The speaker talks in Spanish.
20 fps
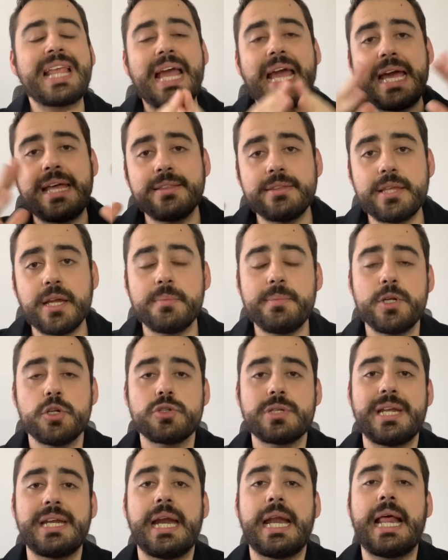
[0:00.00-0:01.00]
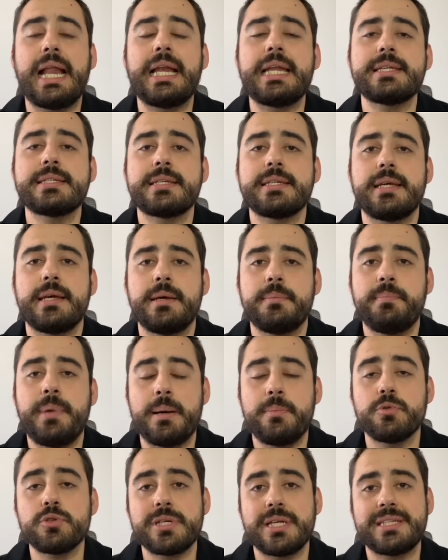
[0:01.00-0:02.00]
En términos generales, eh,
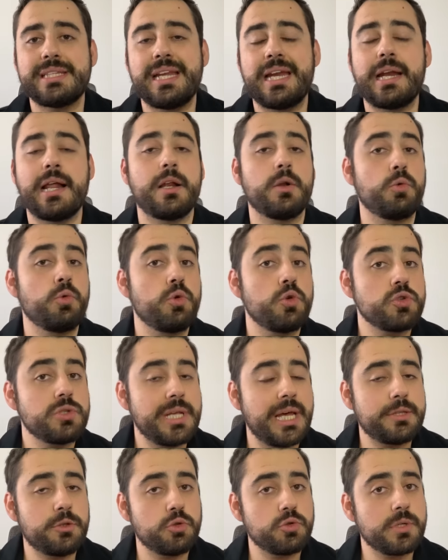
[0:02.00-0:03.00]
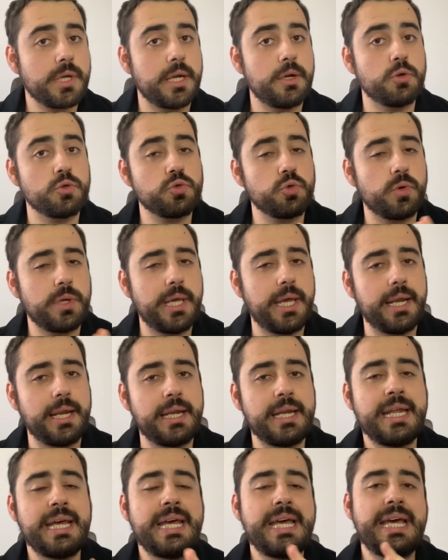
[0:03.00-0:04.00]
vamos a tener algunos datos que nos
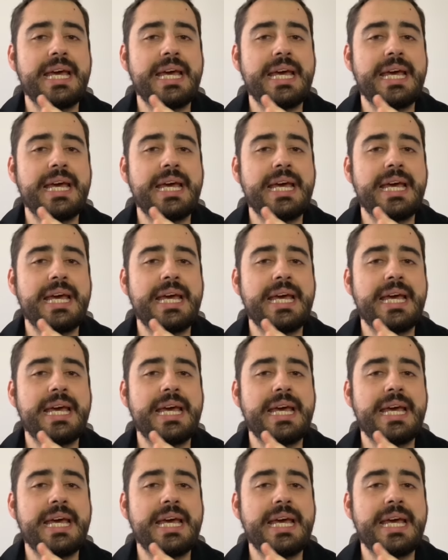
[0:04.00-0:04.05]
sugieren